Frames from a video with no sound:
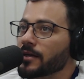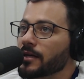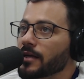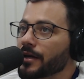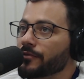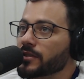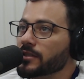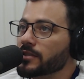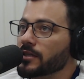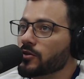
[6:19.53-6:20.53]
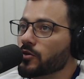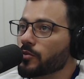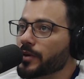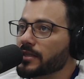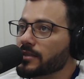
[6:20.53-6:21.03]
Leiva de Zito,
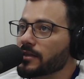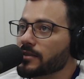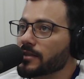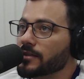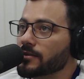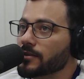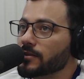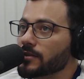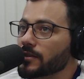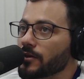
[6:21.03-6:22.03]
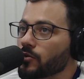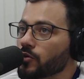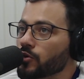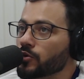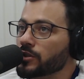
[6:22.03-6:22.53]
do PSD,
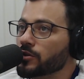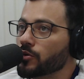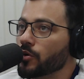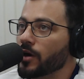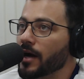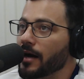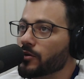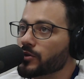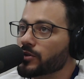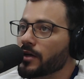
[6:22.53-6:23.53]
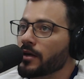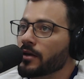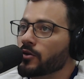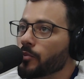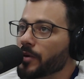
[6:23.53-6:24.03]
705. Dude, Dr. Carlos
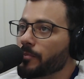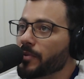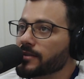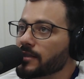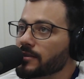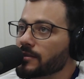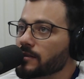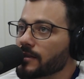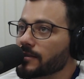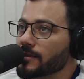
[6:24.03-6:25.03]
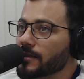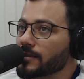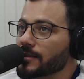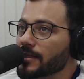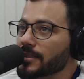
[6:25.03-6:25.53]
do PP
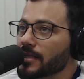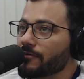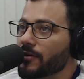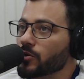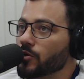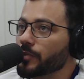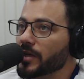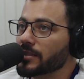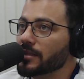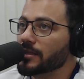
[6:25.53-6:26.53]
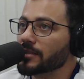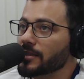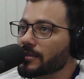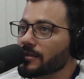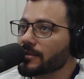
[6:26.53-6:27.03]
666, Evaldo do PSD
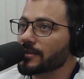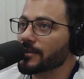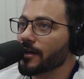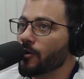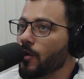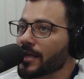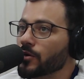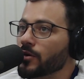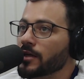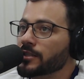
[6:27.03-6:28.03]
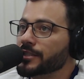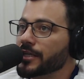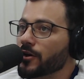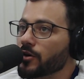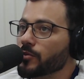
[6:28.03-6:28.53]
664,
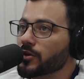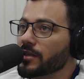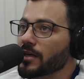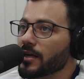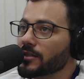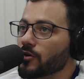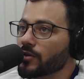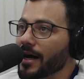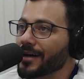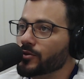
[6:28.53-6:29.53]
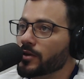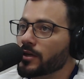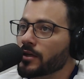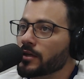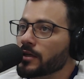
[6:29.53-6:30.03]
Jerônimo de Nila Soldado,
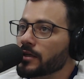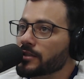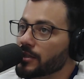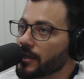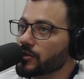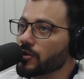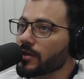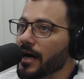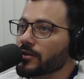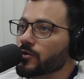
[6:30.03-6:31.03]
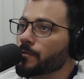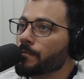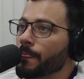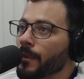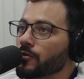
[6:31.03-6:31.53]
eh, Dinia Soldado
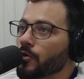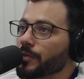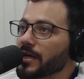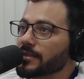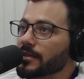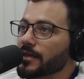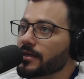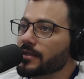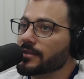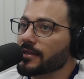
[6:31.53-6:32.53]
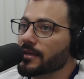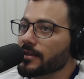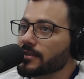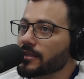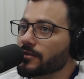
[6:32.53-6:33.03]
do PSD
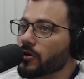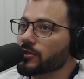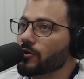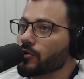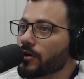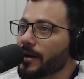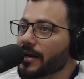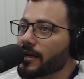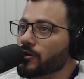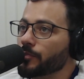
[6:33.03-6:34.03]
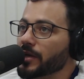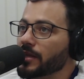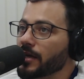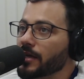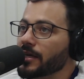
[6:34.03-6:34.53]
577 votos, doutora Marília do
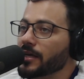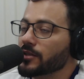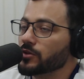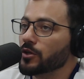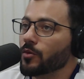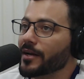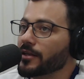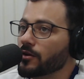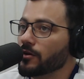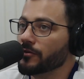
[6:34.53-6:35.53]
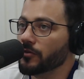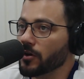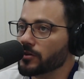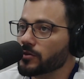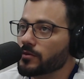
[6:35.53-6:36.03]
PT 549 votos.